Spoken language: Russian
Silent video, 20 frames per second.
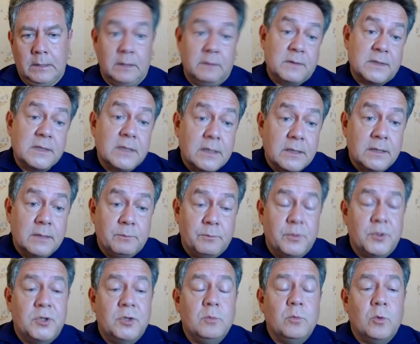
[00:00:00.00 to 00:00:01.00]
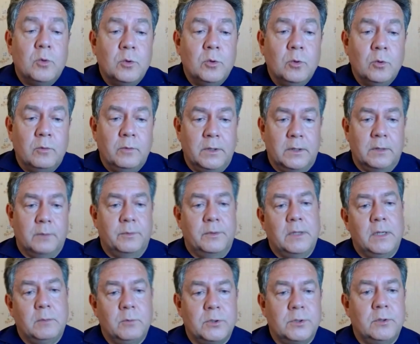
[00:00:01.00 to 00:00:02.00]
А вы знаете, почему он новый-то?
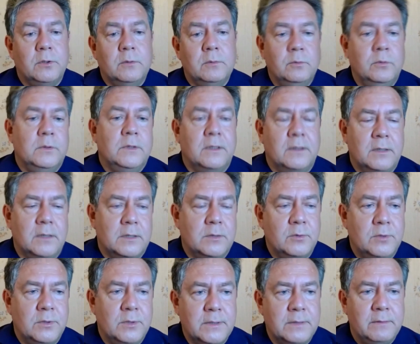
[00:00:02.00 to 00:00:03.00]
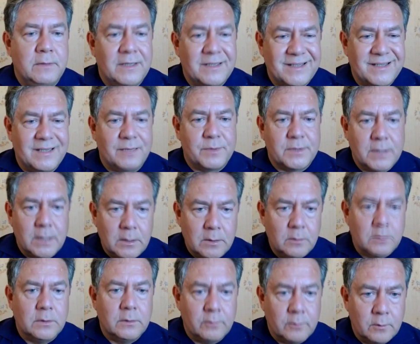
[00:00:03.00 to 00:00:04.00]
Потому что он будет осуществляться
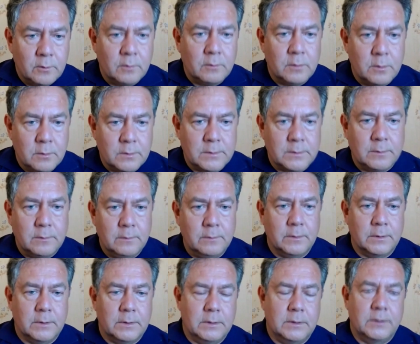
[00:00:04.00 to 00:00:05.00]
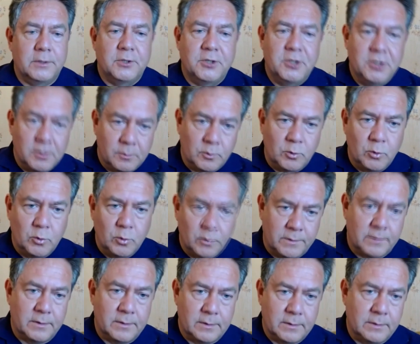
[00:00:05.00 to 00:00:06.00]
абсолютно в новых условиях, чем
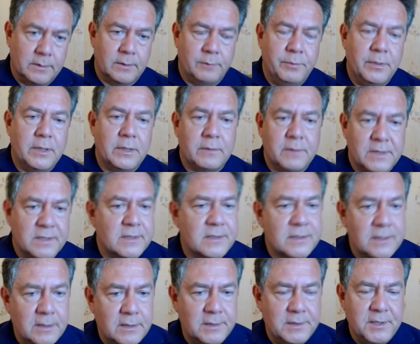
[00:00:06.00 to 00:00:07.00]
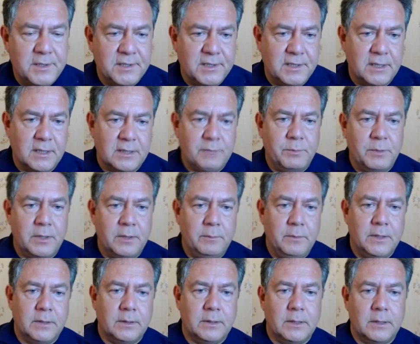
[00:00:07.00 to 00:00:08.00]
тот э, первый социалистический
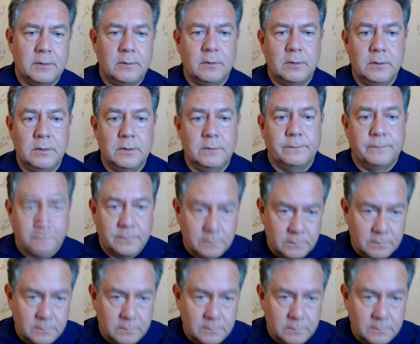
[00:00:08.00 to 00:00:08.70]
эксперимент, который